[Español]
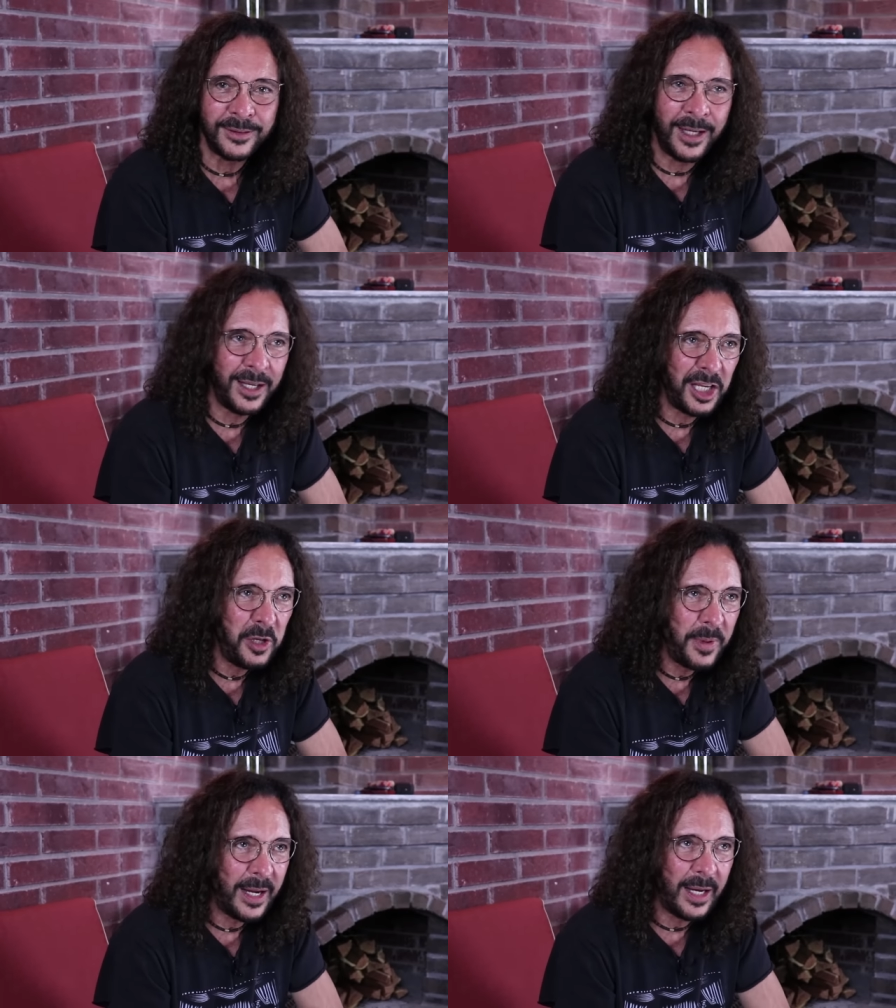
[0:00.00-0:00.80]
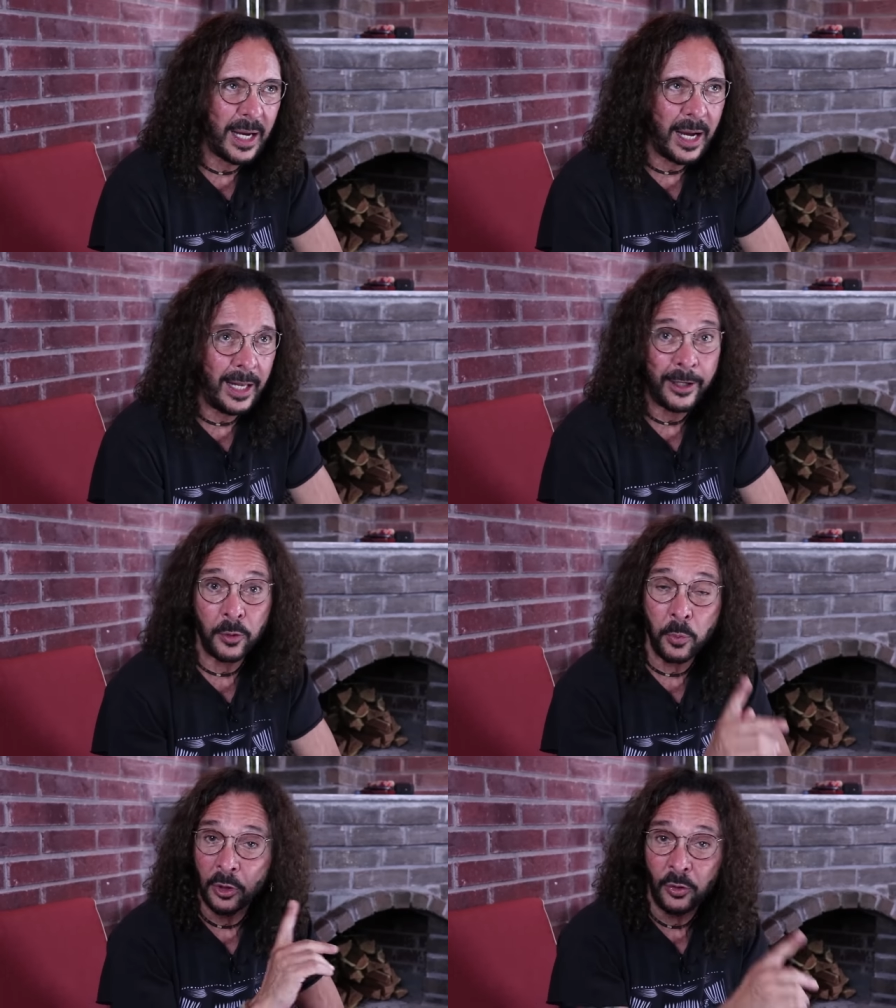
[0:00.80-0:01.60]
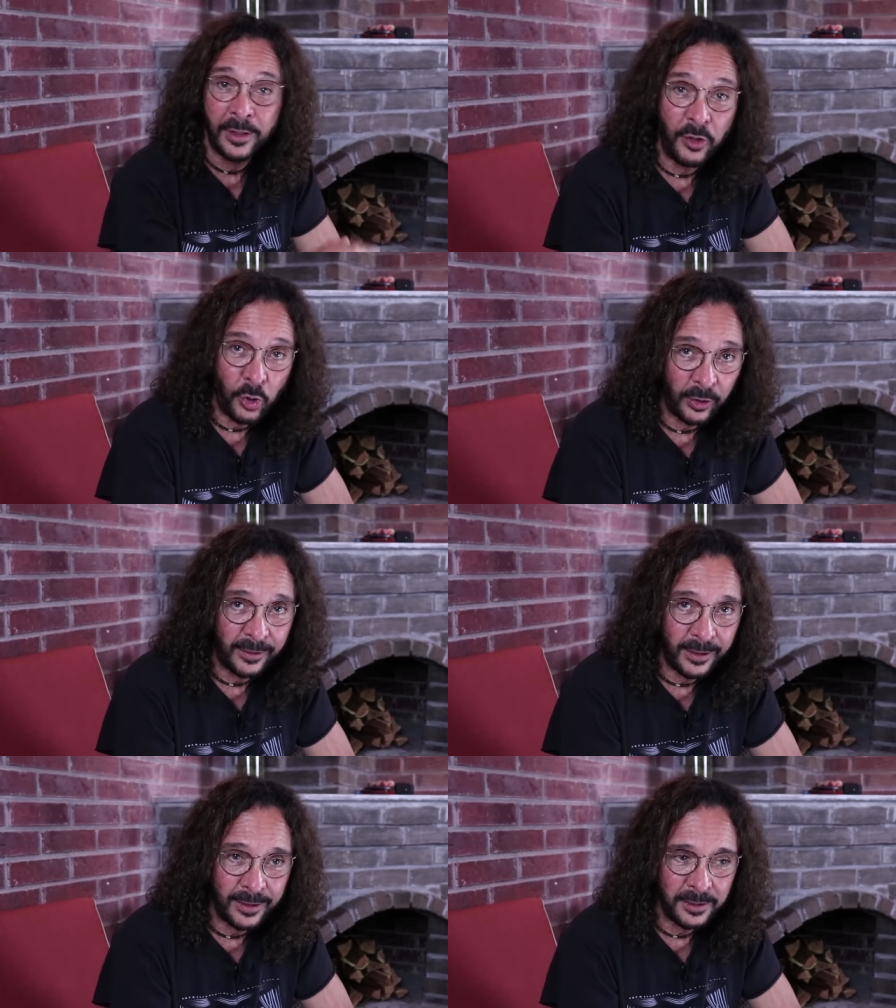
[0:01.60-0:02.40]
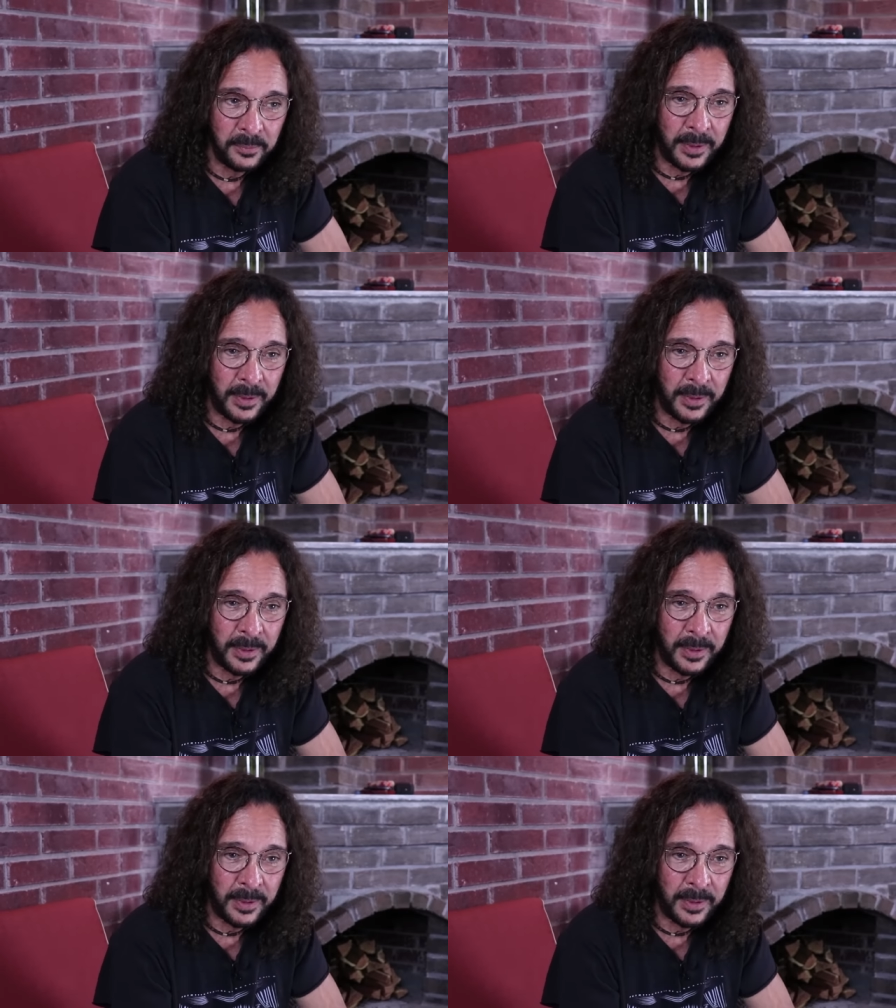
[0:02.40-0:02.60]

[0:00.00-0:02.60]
eh, iba al aeropuerto del norte,